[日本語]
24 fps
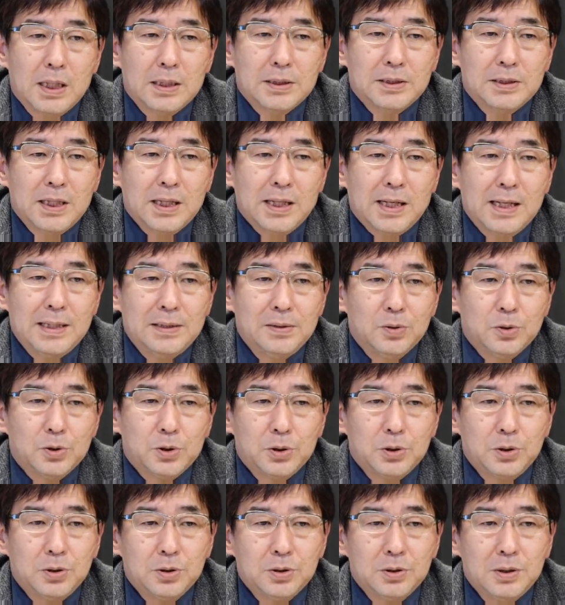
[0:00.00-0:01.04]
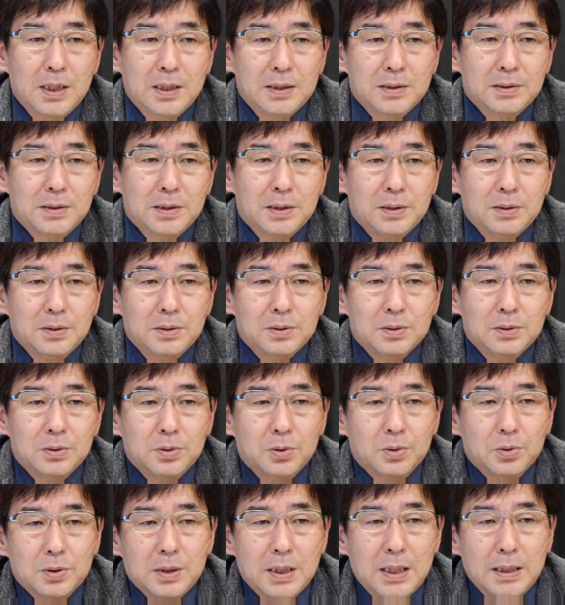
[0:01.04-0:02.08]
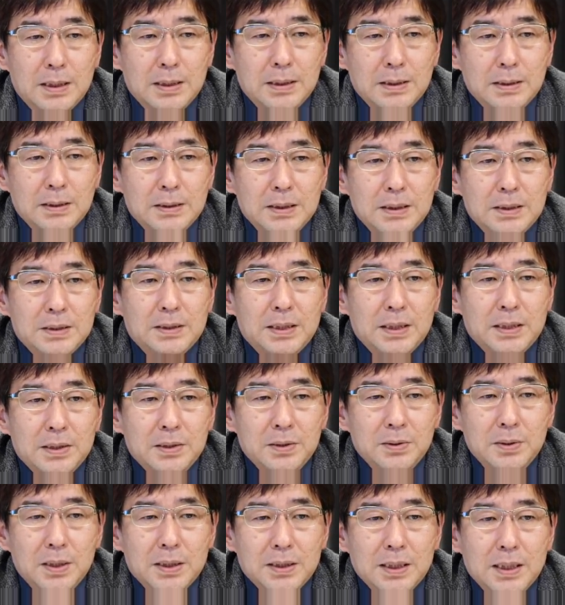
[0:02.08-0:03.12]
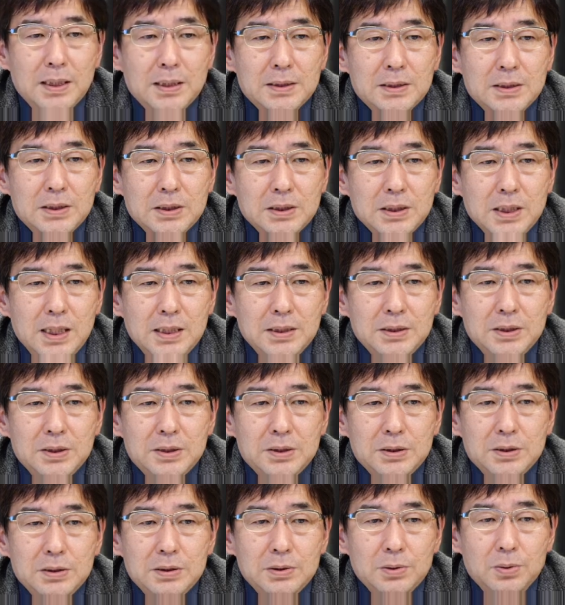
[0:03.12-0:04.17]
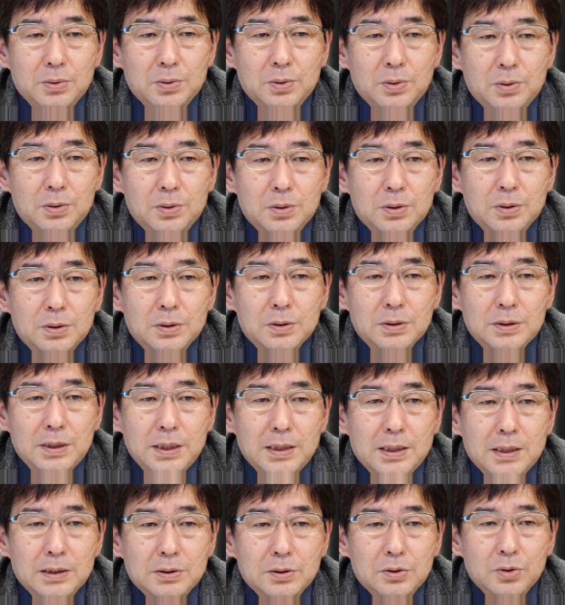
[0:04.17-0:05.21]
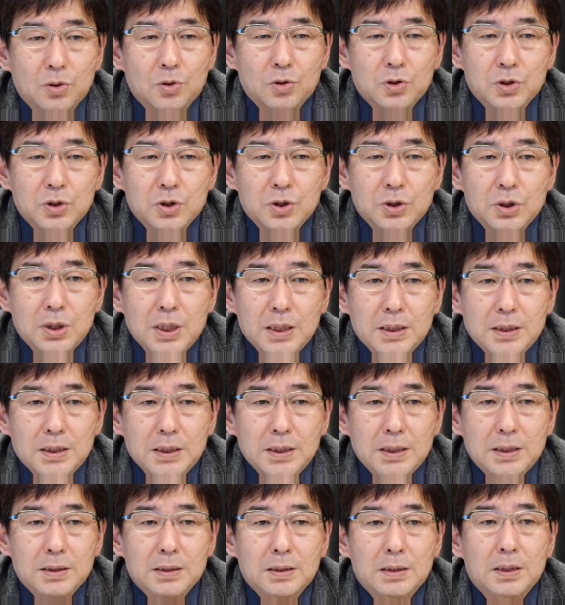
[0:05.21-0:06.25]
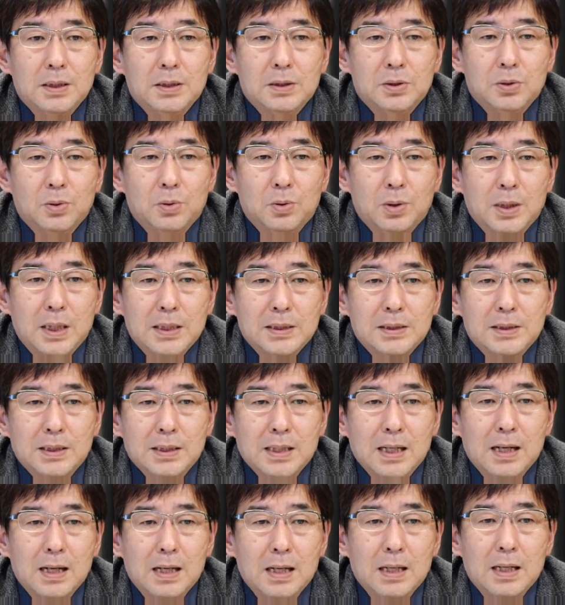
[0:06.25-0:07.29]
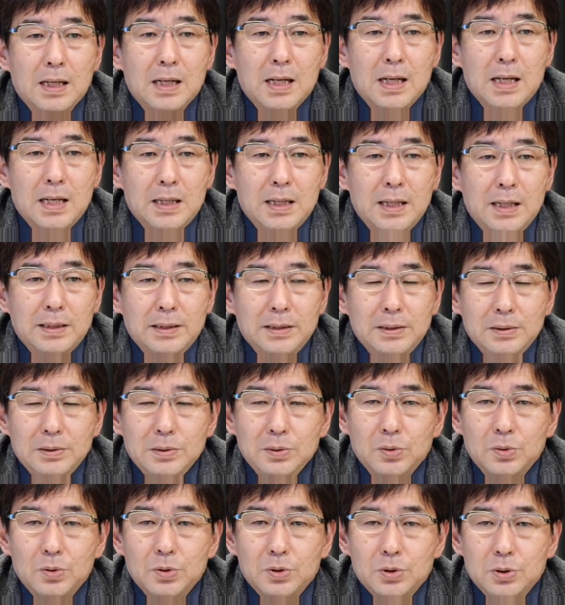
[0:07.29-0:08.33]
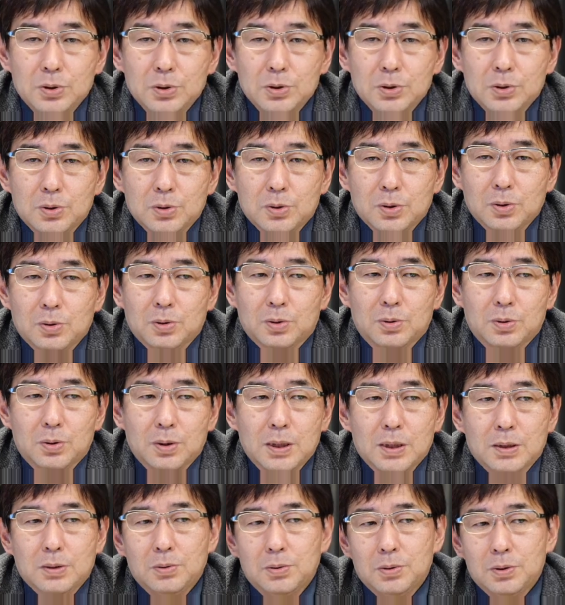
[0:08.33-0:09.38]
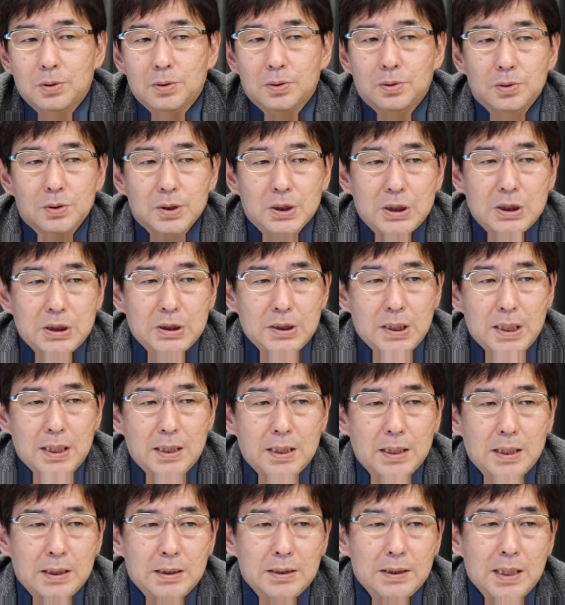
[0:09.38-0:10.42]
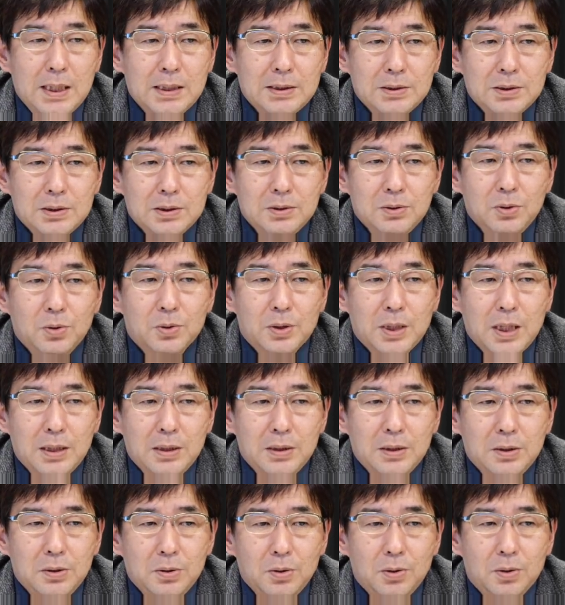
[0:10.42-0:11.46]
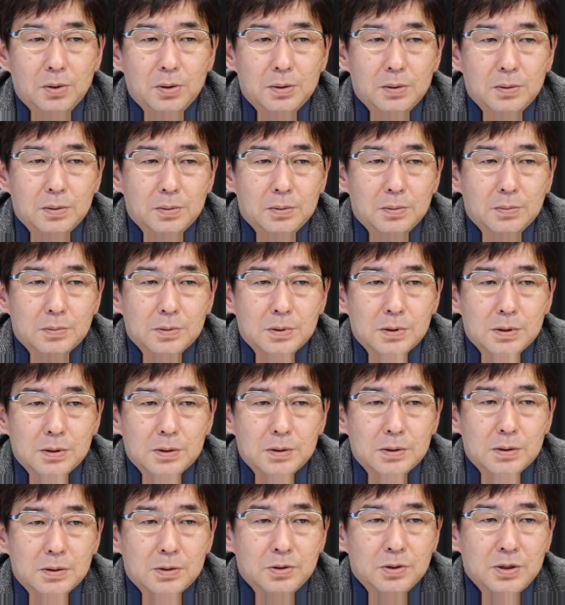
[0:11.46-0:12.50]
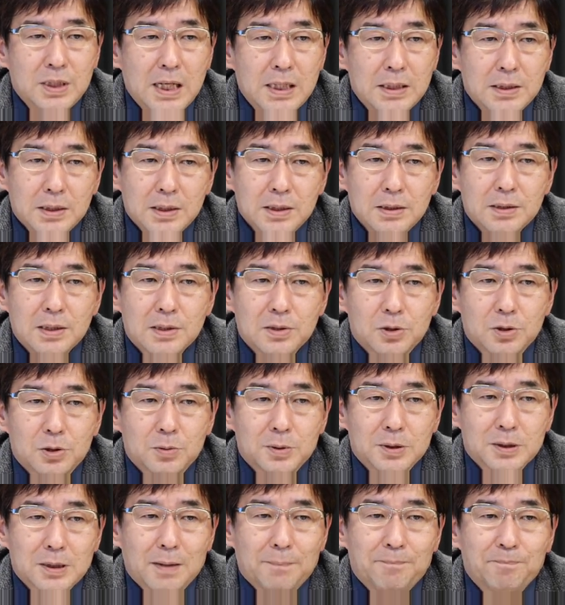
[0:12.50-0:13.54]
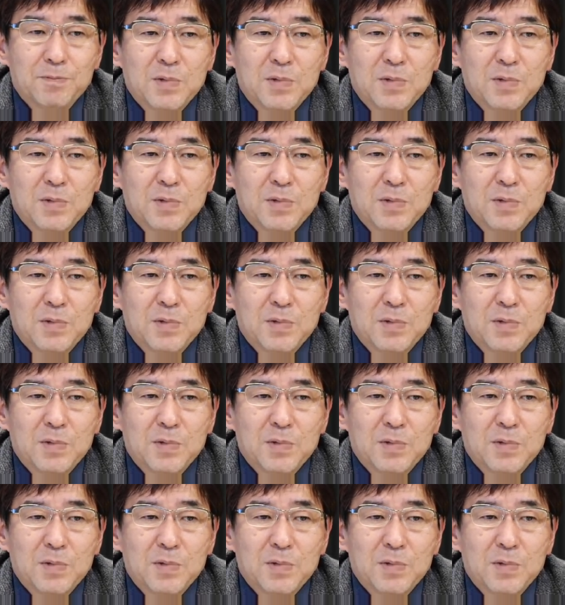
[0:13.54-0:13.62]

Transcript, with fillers: 社会の主流になっている状態にできるだけ近い日常生活を知的障害者が得られるようにすることとこういうふうにして8つの原理を具体的に提出しました。